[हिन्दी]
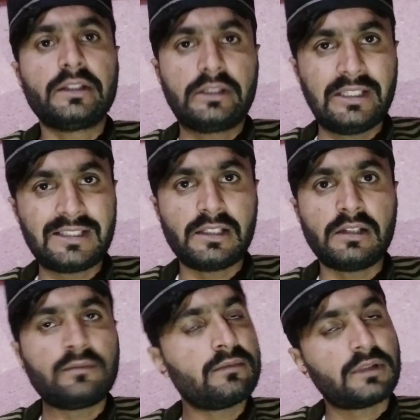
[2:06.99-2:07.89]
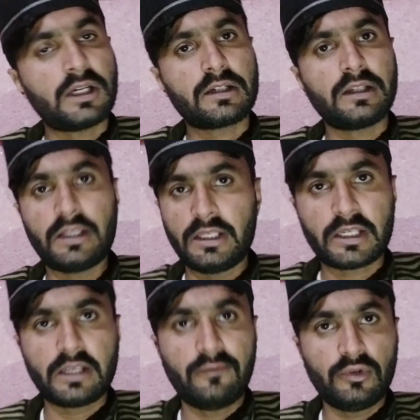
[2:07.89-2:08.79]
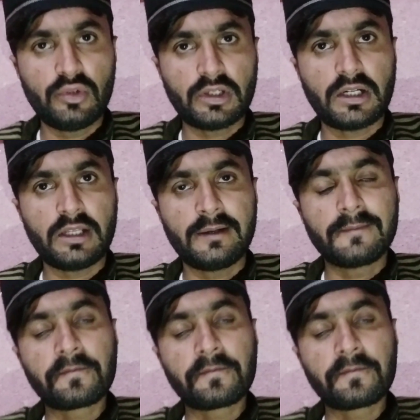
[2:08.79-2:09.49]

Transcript: तीस दिन तक एक ही वीडियो लगाएं